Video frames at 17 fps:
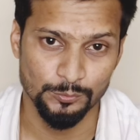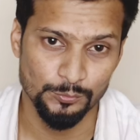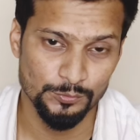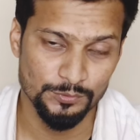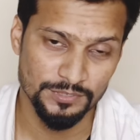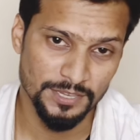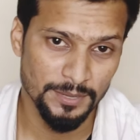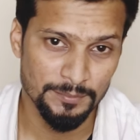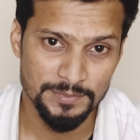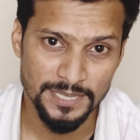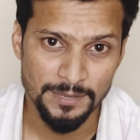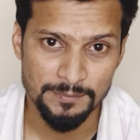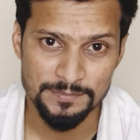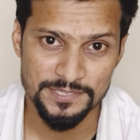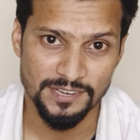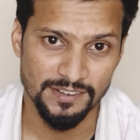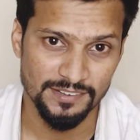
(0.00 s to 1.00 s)
उसका भी
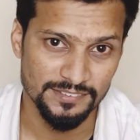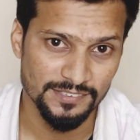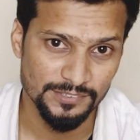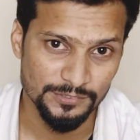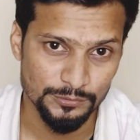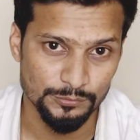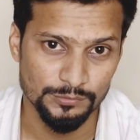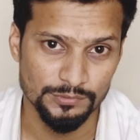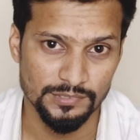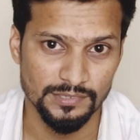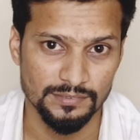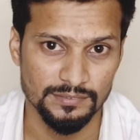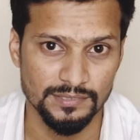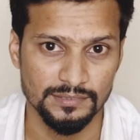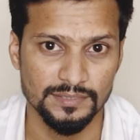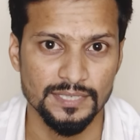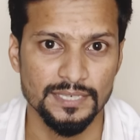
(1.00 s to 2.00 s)
आप चार्जर यूज़ कर
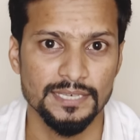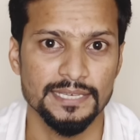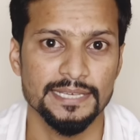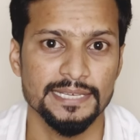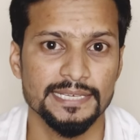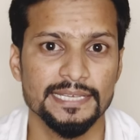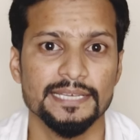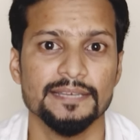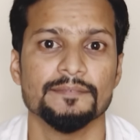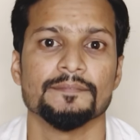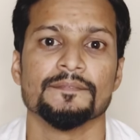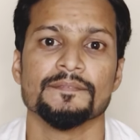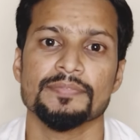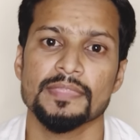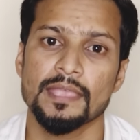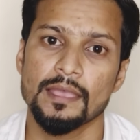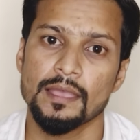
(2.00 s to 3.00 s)
सकते हैं लेकिन
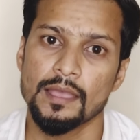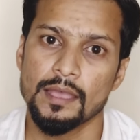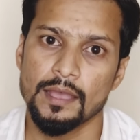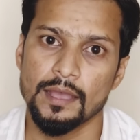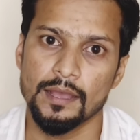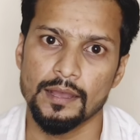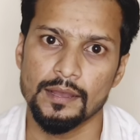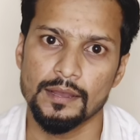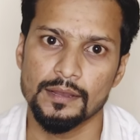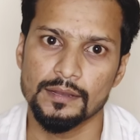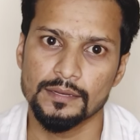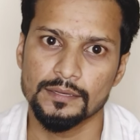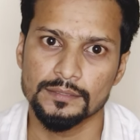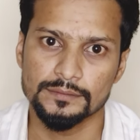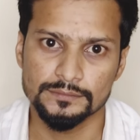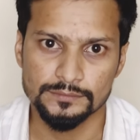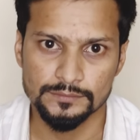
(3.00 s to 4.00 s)
आ,
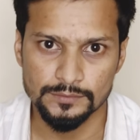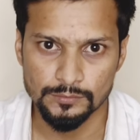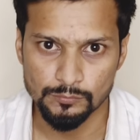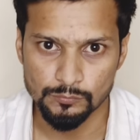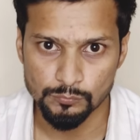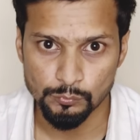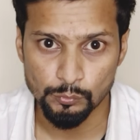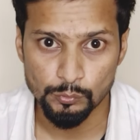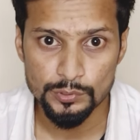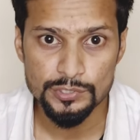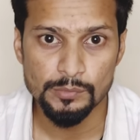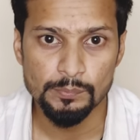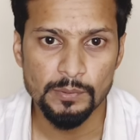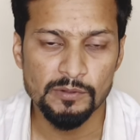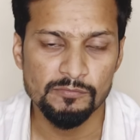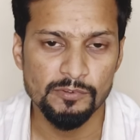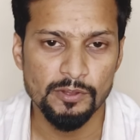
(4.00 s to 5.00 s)
वो जो
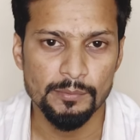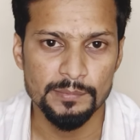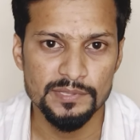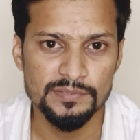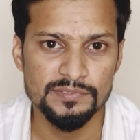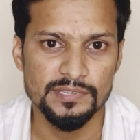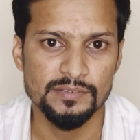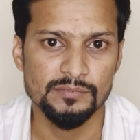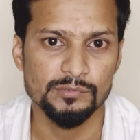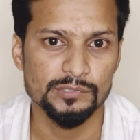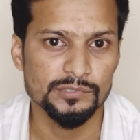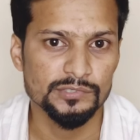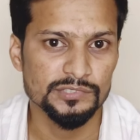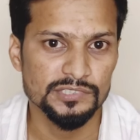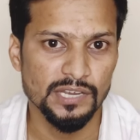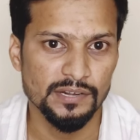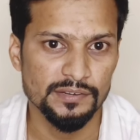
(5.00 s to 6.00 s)
परफॉर्मेंस है वो
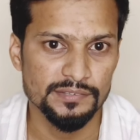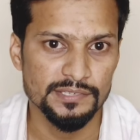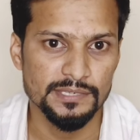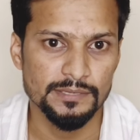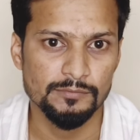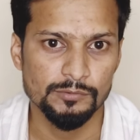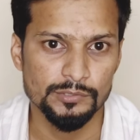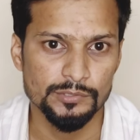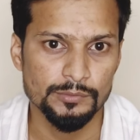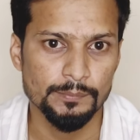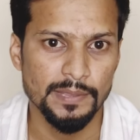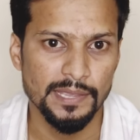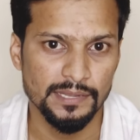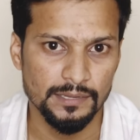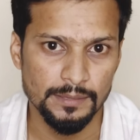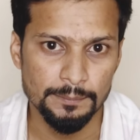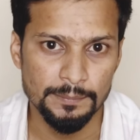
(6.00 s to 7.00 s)
जो चार्जिंग वो जो
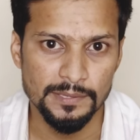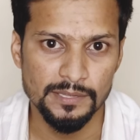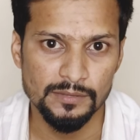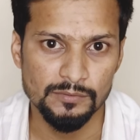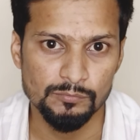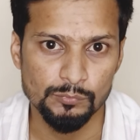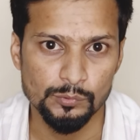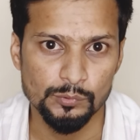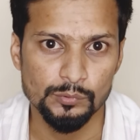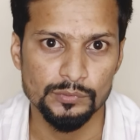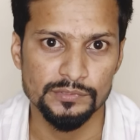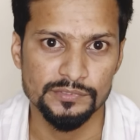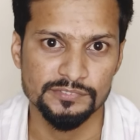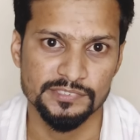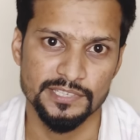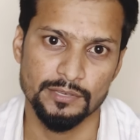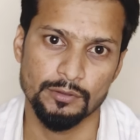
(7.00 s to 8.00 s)
बैकअप है वो
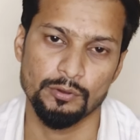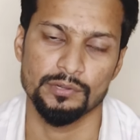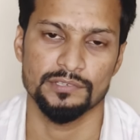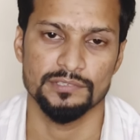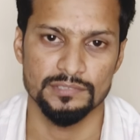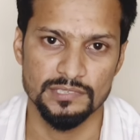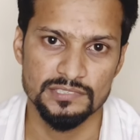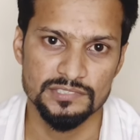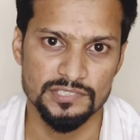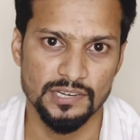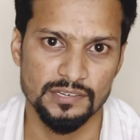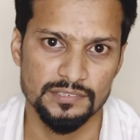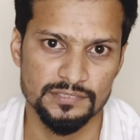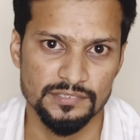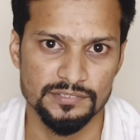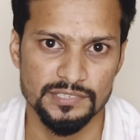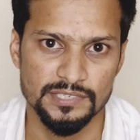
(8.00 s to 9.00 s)
इसके ओरिजिनल
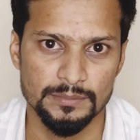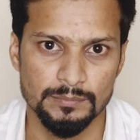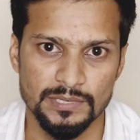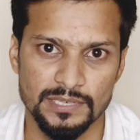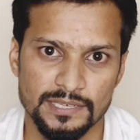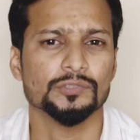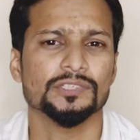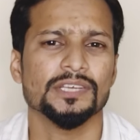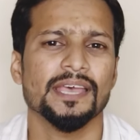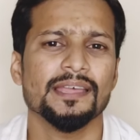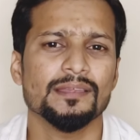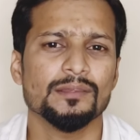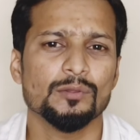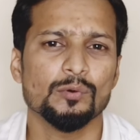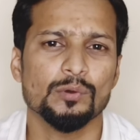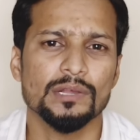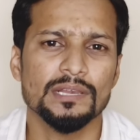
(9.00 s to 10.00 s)
चार्जर से ही मिले शायद
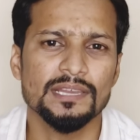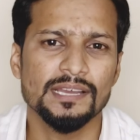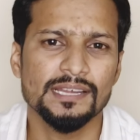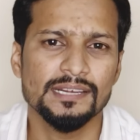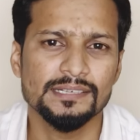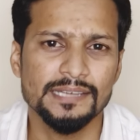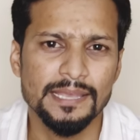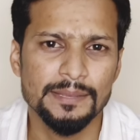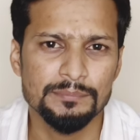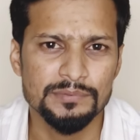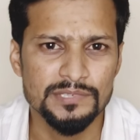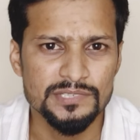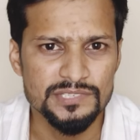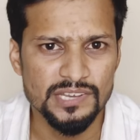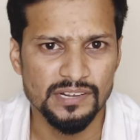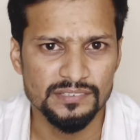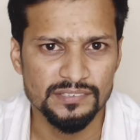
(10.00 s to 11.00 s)
लोकल अगर टाइप
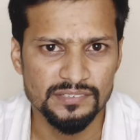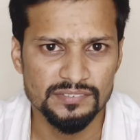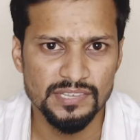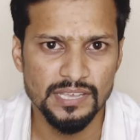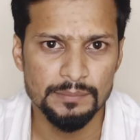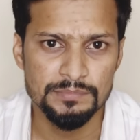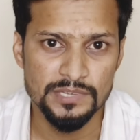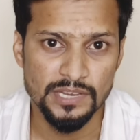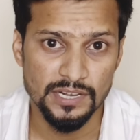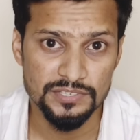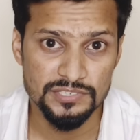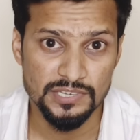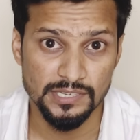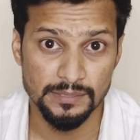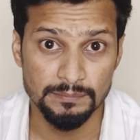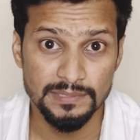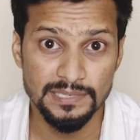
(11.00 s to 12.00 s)
सी चार्जर से आप चार्ज
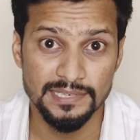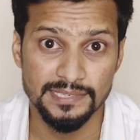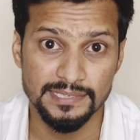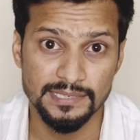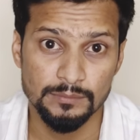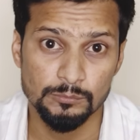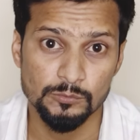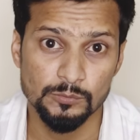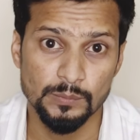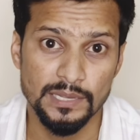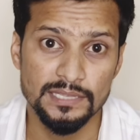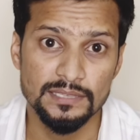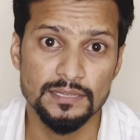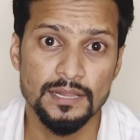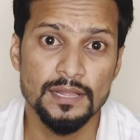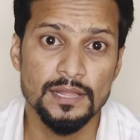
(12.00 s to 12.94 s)
कर भी लेंगे मोबाइल